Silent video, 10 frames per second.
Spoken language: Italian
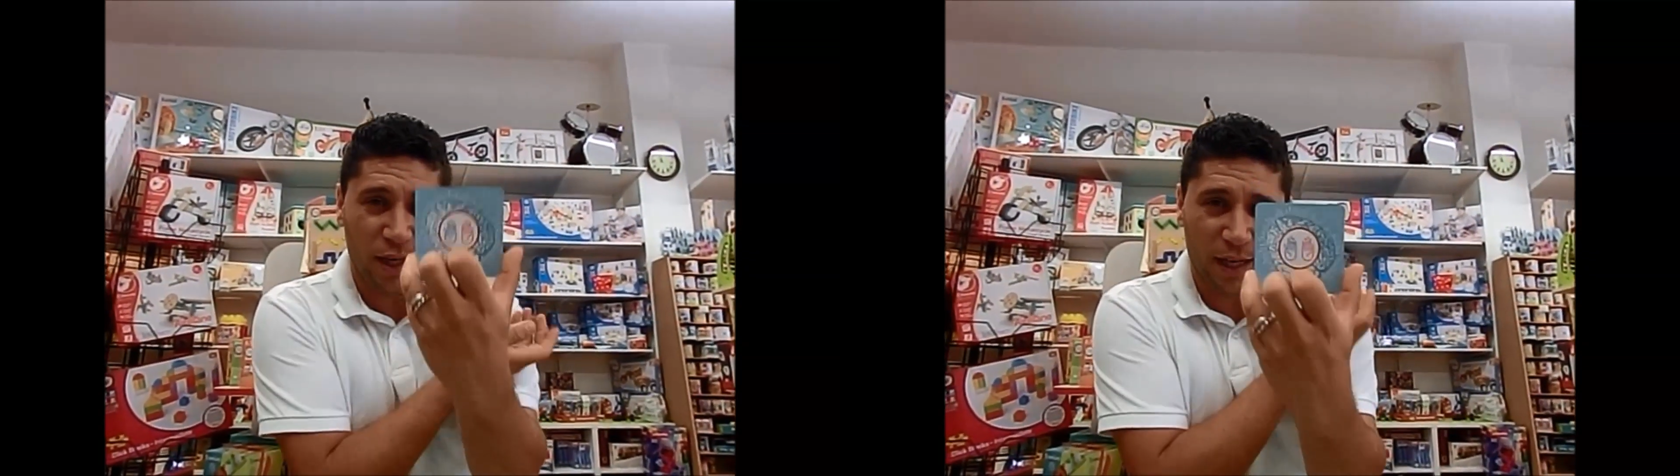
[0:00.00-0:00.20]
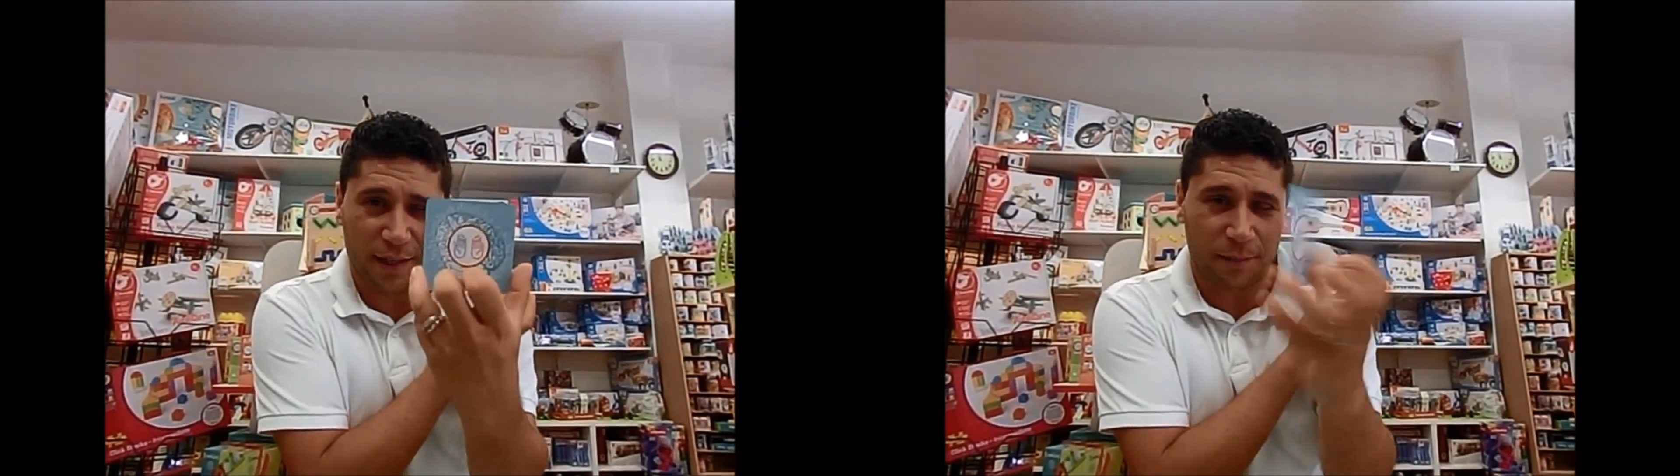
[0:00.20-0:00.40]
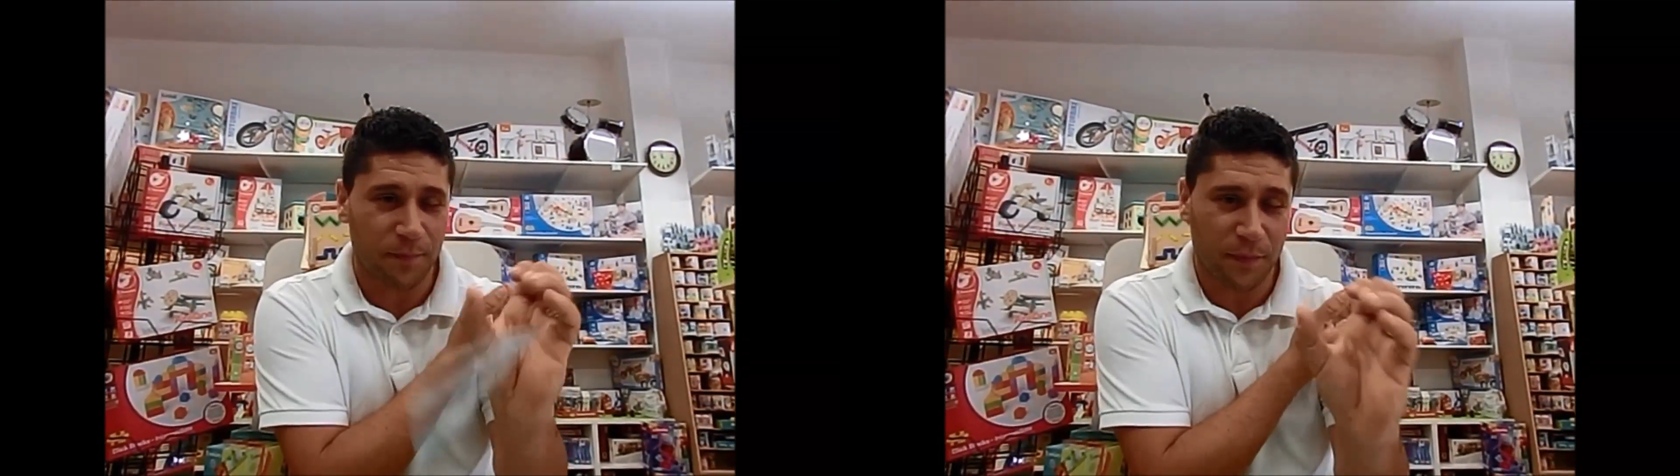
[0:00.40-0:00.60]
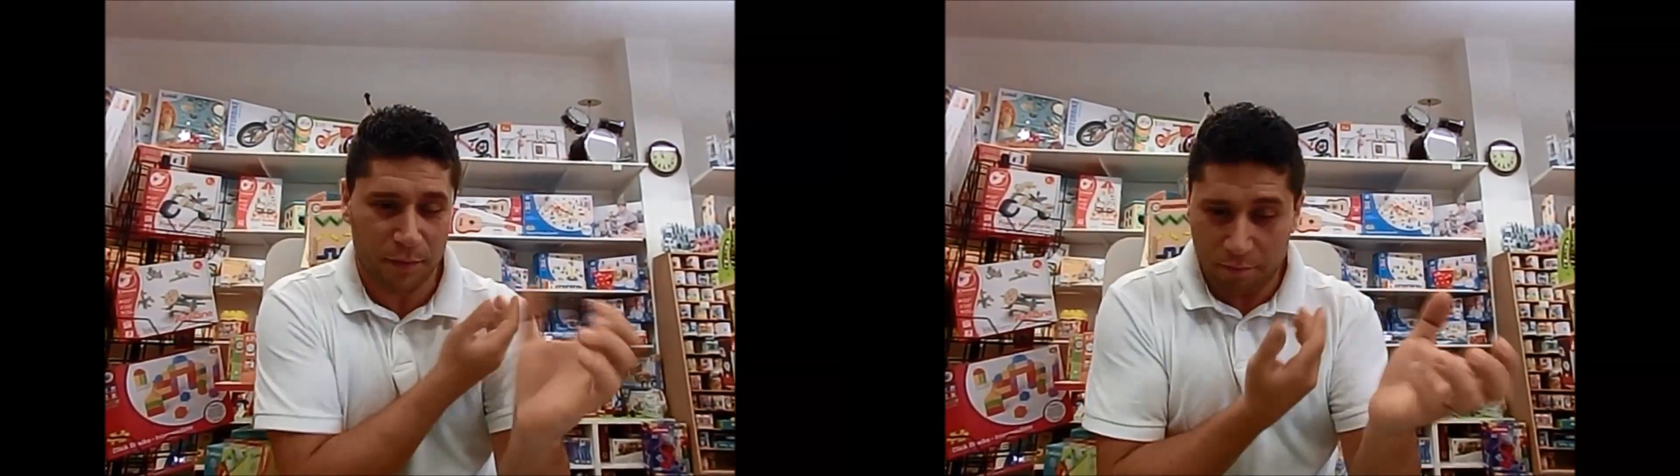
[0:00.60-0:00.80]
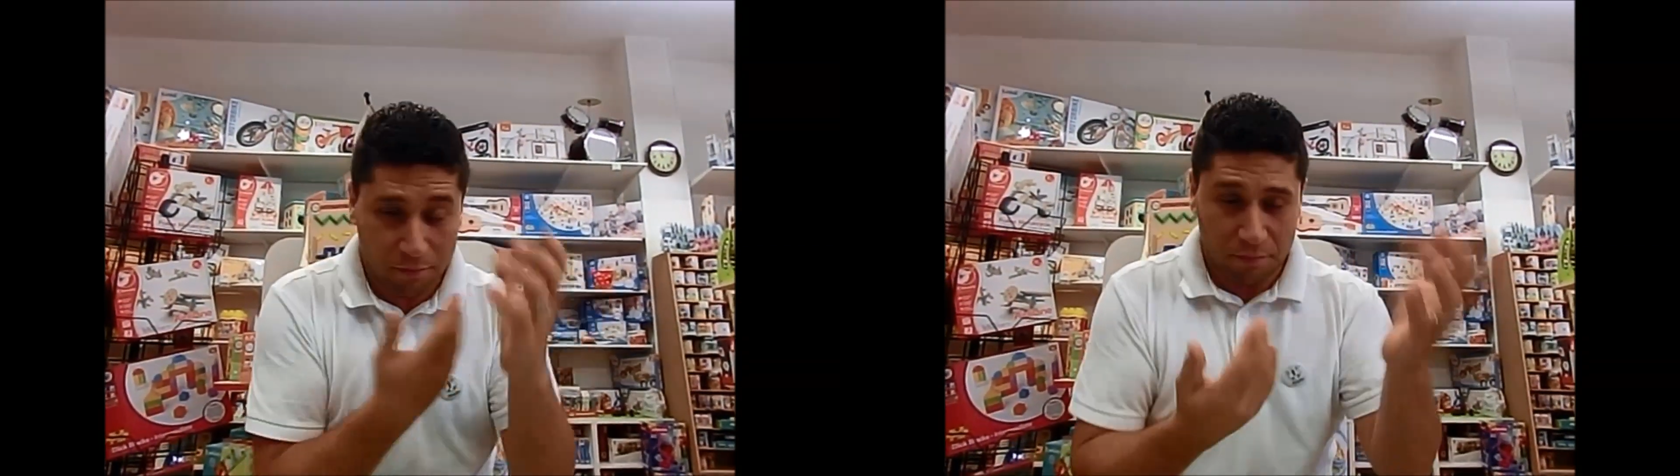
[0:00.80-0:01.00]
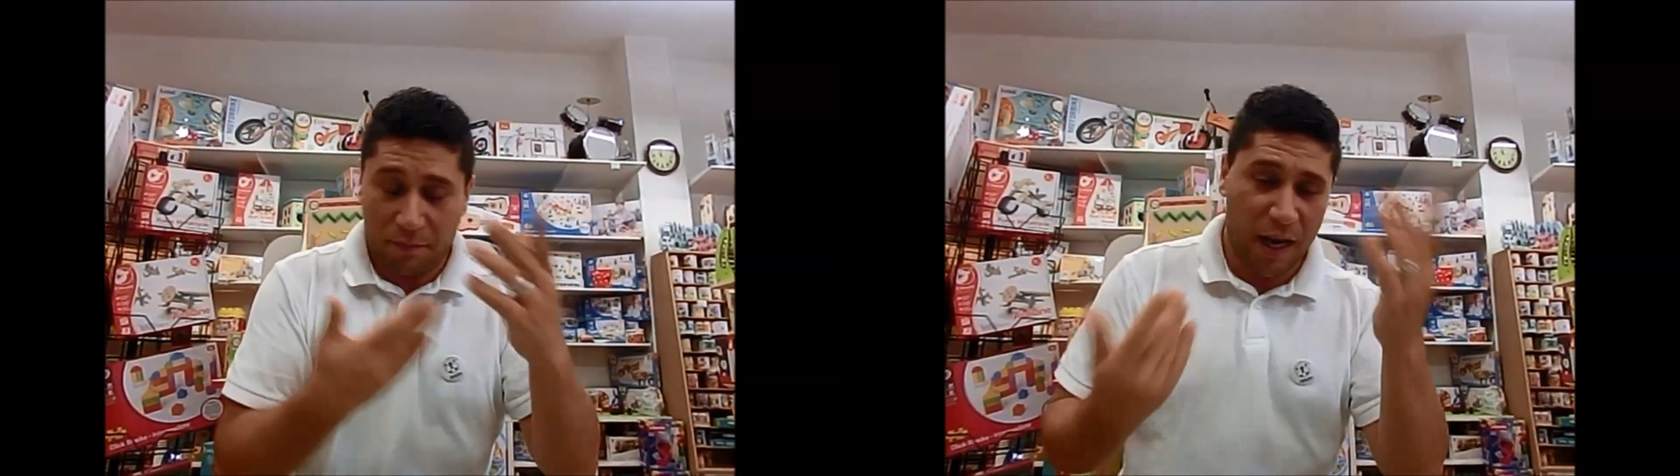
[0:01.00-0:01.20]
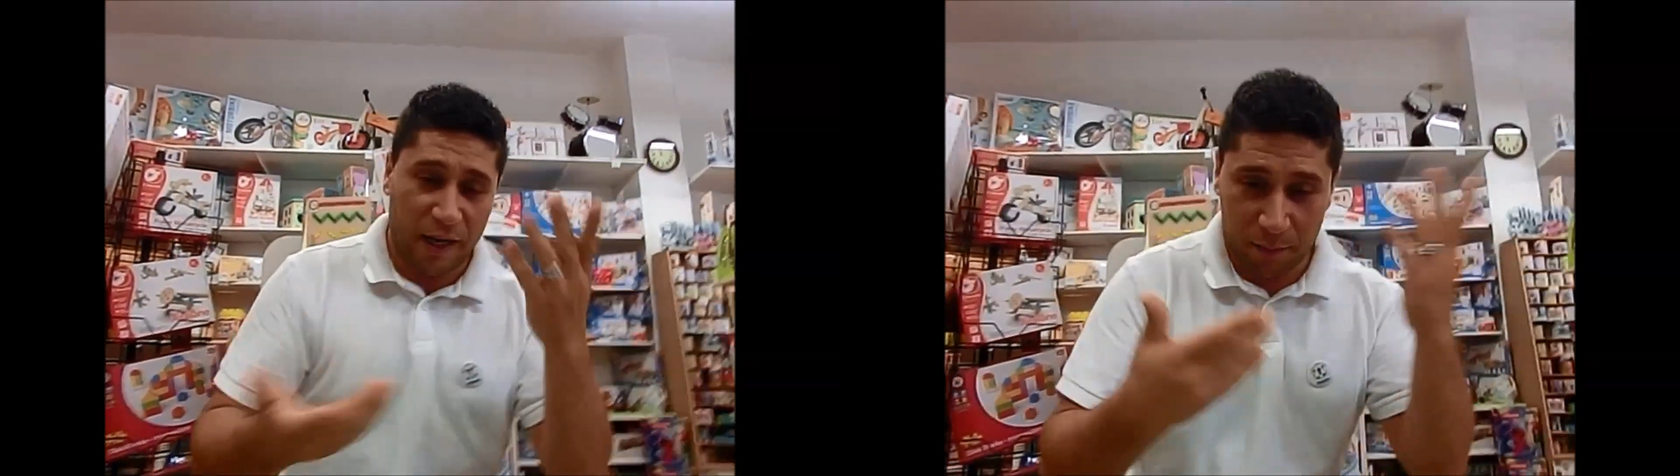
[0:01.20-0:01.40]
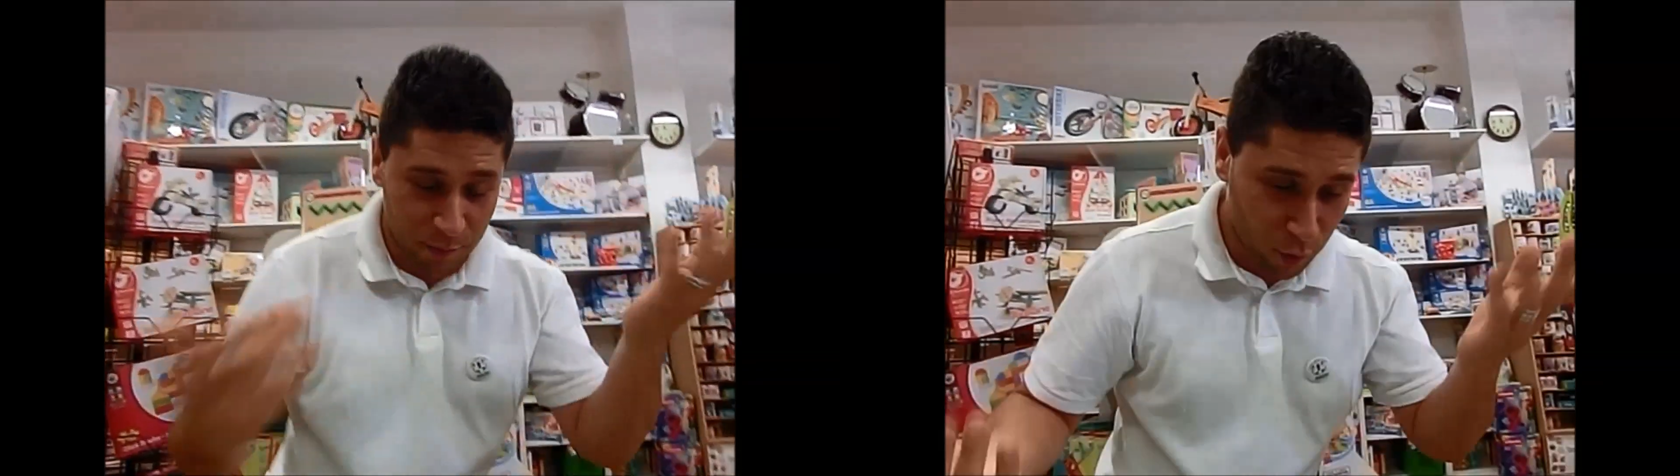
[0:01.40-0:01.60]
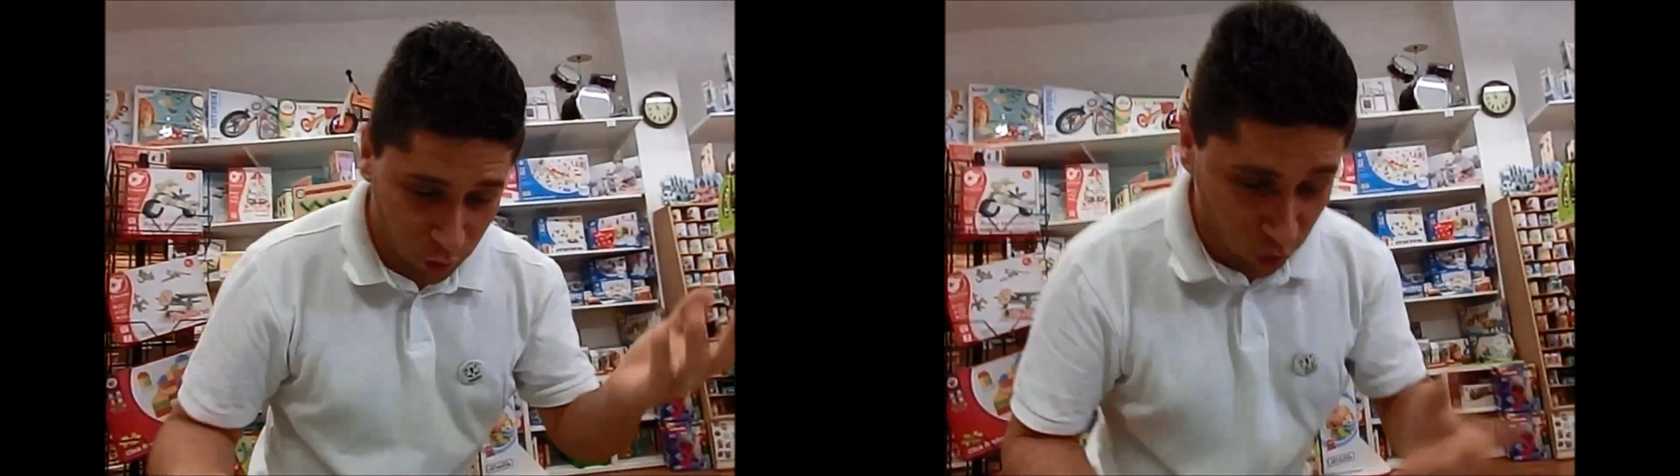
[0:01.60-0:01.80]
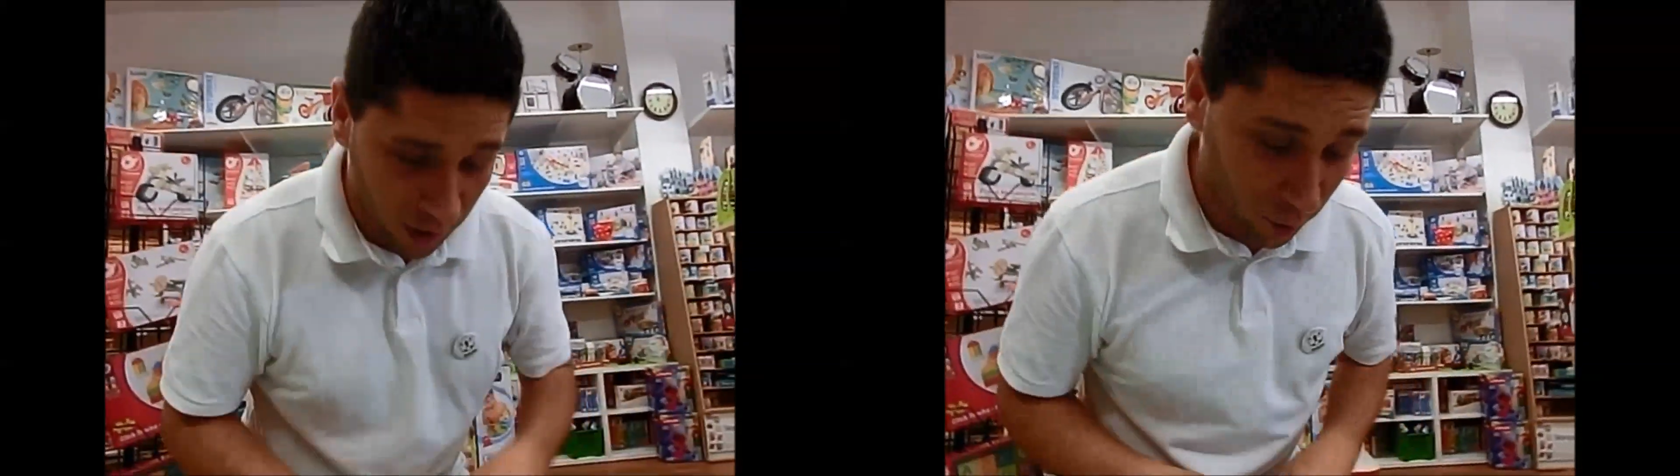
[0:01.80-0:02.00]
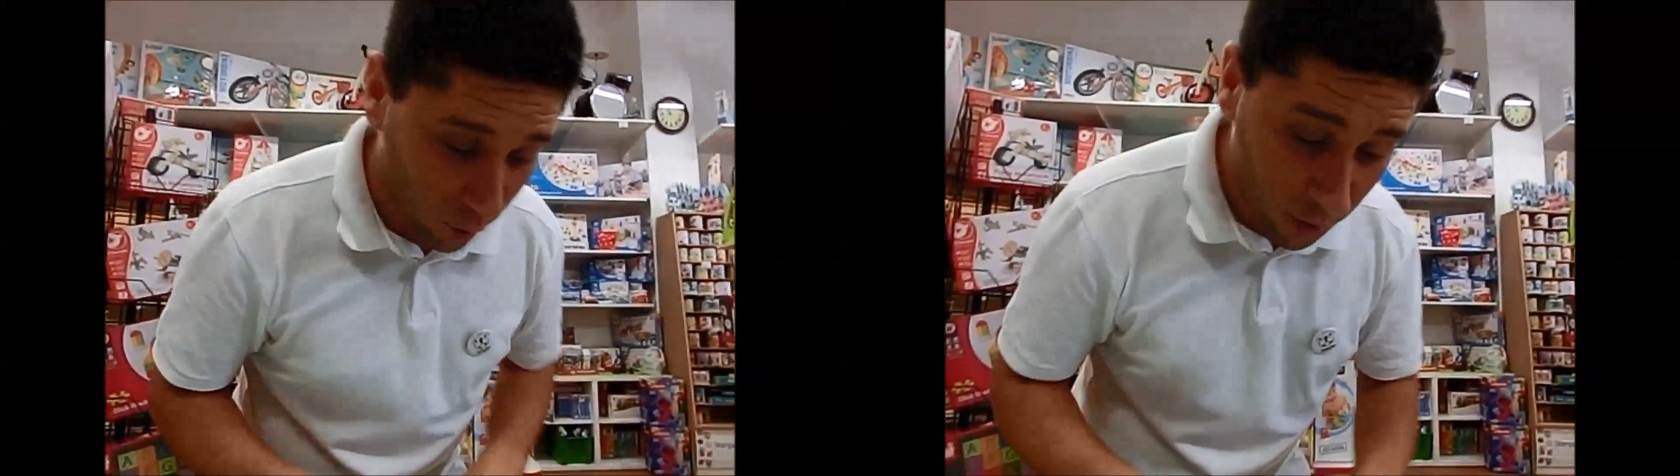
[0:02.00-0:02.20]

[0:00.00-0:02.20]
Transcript: carta. Aia, ah, mi sono cercato.